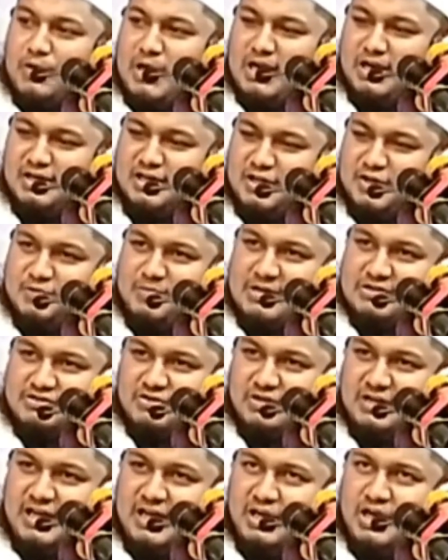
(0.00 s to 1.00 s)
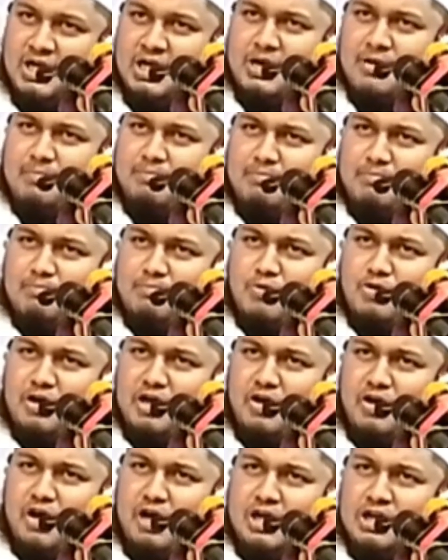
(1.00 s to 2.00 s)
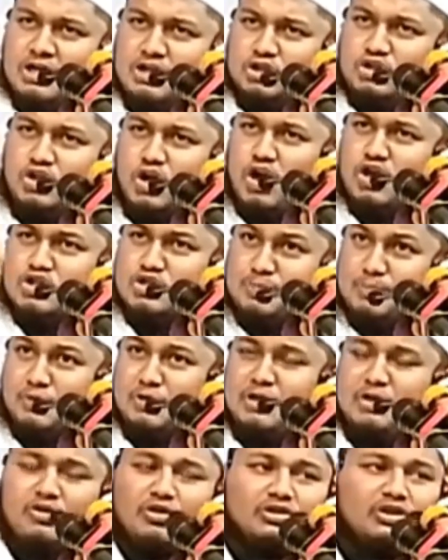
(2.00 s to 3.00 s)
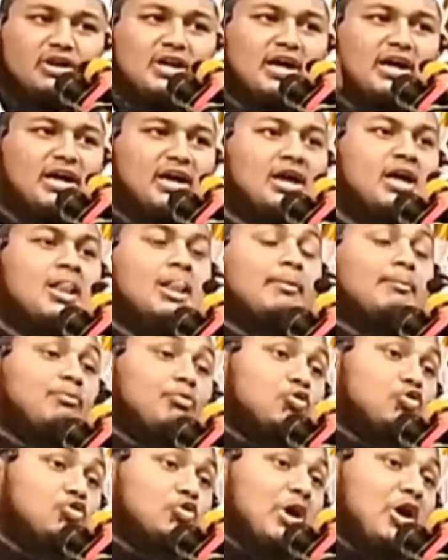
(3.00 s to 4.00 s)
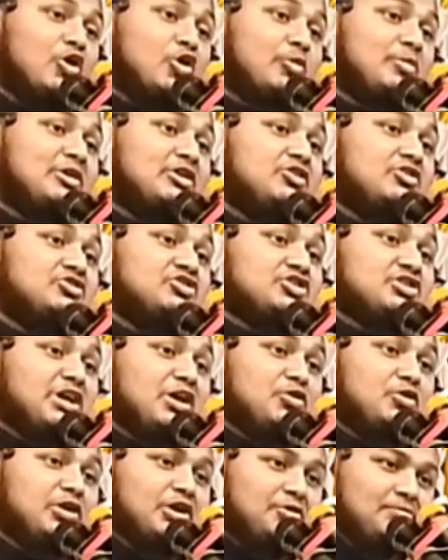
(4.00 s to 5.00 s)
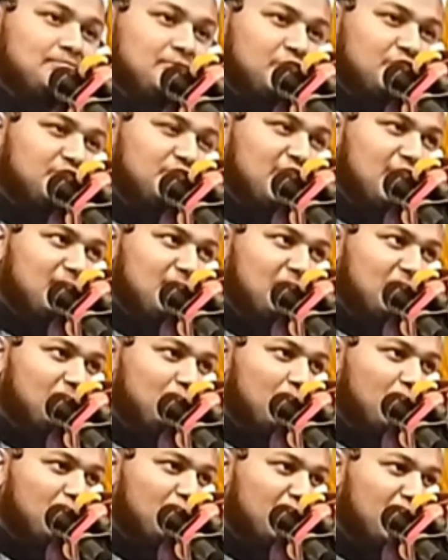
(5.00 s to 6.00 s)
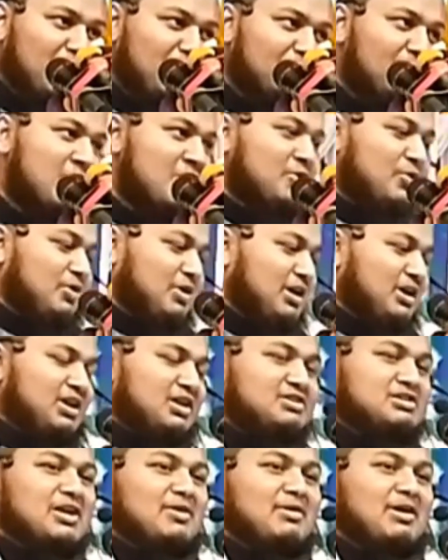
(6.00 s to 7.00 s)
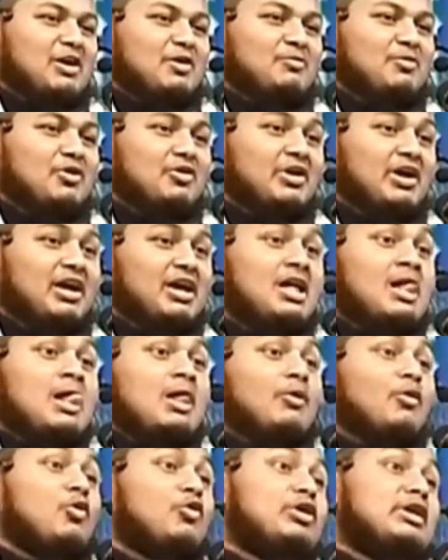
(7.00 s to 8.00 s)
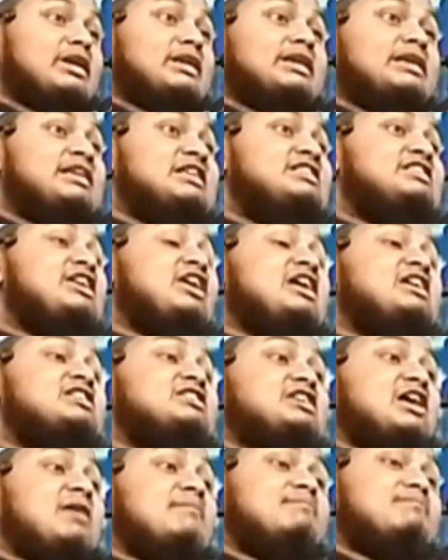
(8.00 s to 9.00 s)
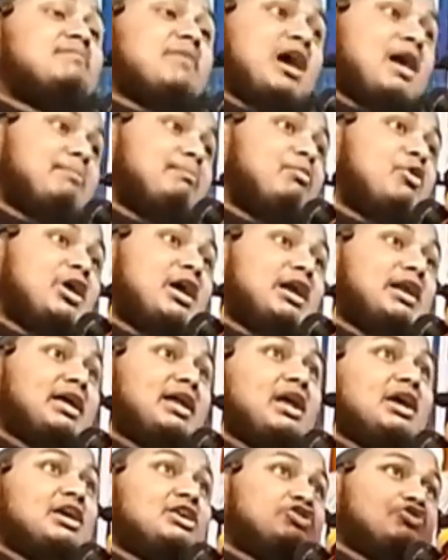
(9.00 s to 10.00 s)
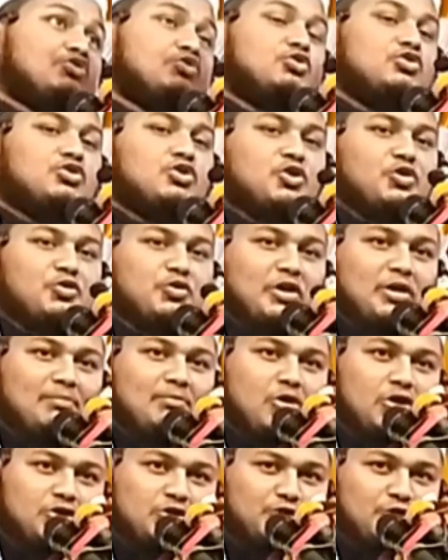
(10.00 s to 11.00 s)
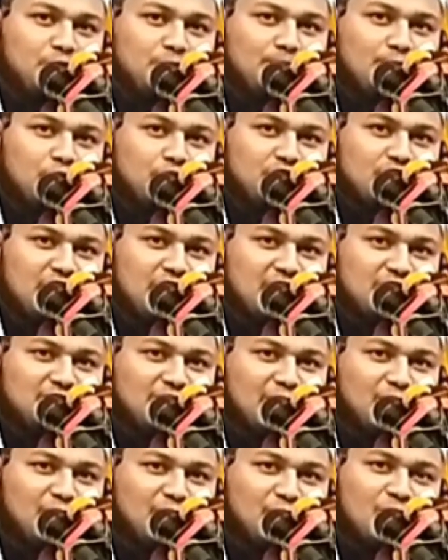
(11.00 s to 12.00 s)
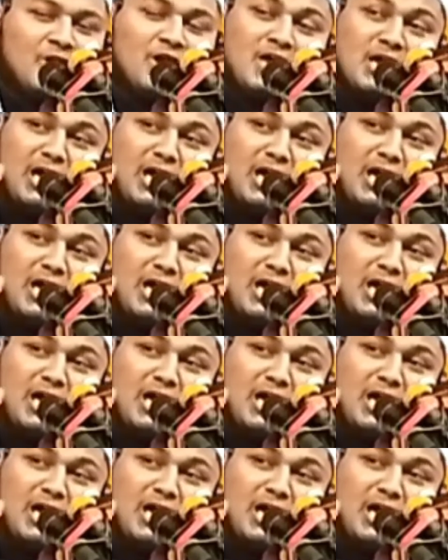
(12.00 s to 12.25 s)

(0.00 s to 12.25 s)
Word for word: ওনার নির্বাচনের মনে হয় দশ পনেরো দিন আগে পুরা হবিগঞ্জ টাউনের মধ্যে আমার প্রোগ্রাম ওখানে যাওয়ার পরে উনি নিজে হিসাব বয়ানের আগে সুন্দর করে বক্তব্য দিয়ে দিল